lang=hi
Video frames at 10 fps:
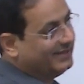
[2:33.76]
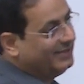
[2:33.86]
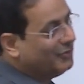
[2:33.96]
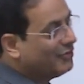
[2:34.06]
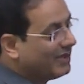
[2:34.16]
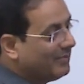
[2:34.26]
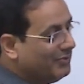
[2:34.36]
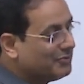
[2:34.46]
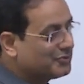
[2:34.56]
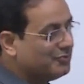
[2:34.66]
है और
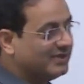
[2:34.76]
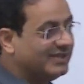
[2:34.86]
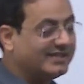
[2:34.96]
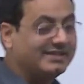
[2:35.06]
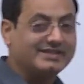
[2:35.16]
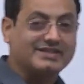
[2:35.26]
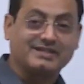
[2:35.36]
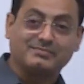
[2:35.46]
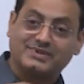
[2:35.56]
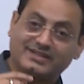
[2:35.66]
आपने उसको देखने की
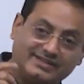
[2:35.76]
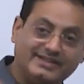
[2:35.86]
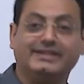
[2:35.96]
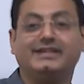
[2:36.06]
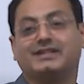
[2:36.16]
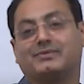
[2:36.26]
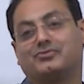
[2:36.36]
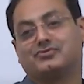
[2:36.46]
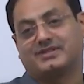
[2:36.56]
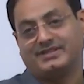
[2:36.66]
क्षमता दे ही नहीं
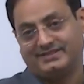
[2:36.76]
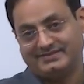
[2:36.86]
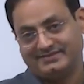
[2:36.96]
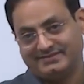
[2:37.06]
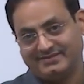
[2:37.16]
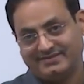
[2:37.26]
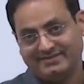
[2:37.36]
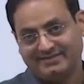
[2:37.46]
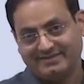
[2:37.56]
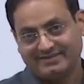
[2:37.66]
जानबूझ के
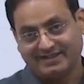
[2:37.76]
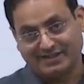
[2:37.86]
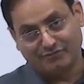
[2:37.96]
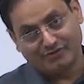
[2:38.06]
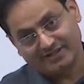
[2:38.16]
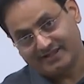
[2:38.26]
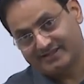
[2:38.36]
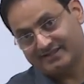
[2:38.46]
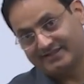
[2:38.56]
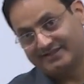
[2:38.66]
ताकि वो ना देख
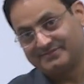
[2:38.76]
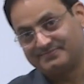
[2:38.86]
सके